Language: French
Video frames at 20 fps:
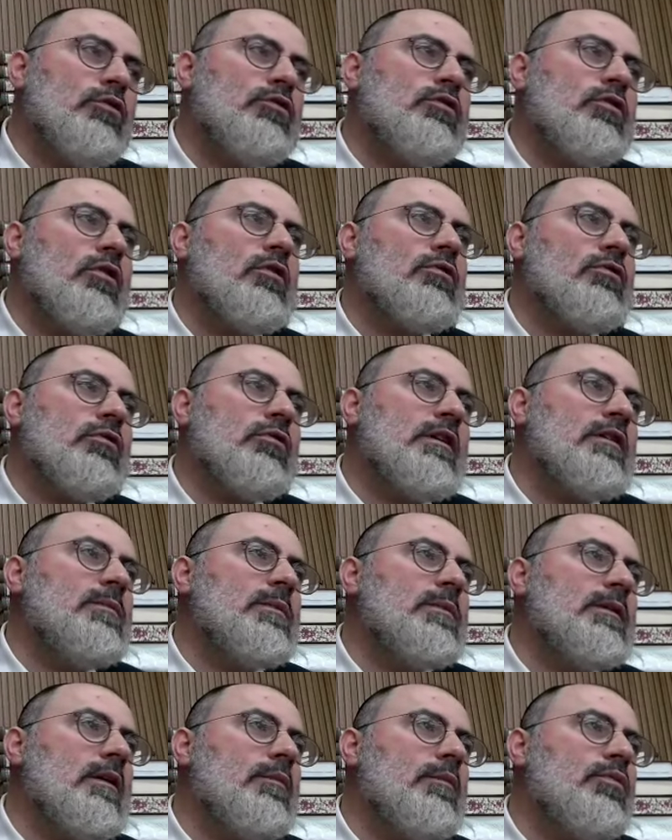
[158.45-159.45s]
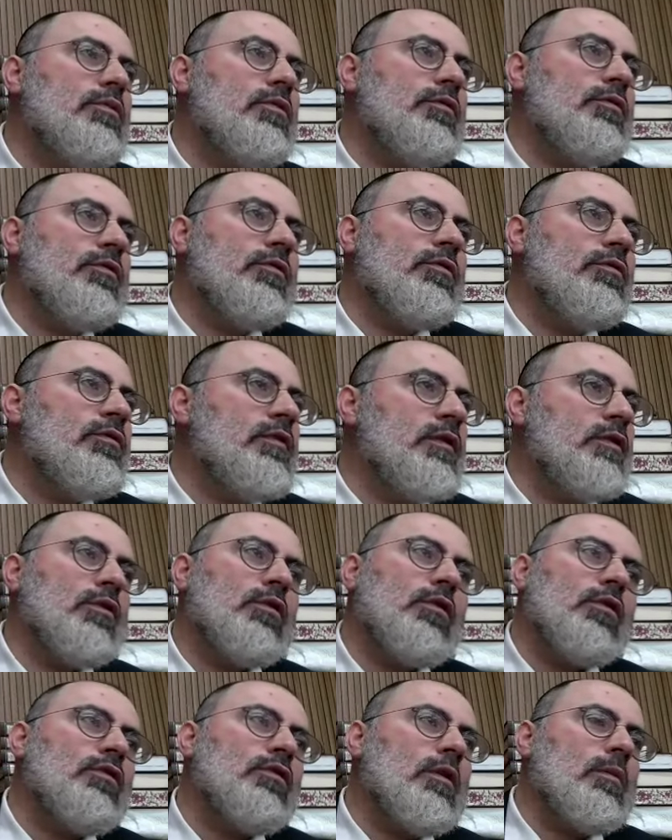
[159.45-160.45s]
mais le sens, on a expliqué un peu, faut une
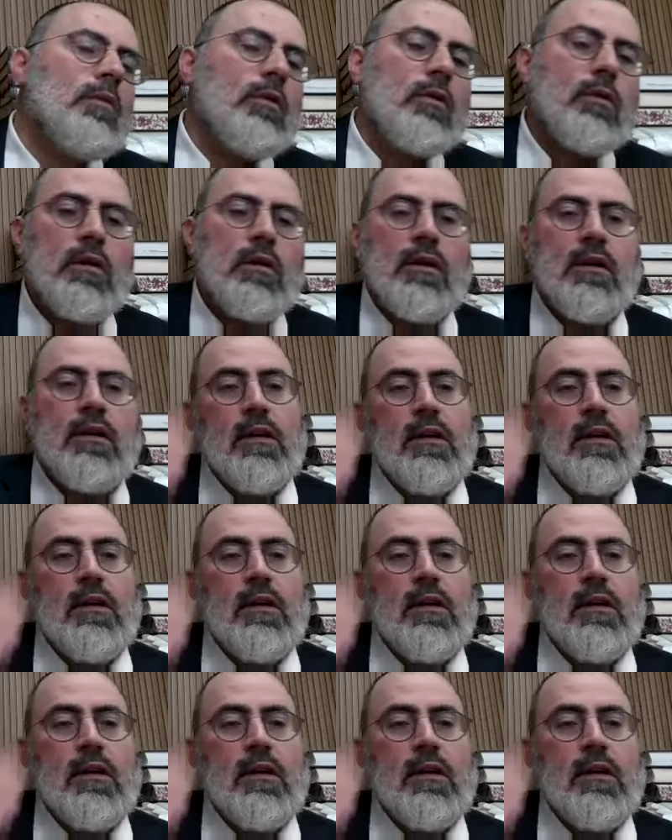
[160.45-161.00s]
vision d'ensemble.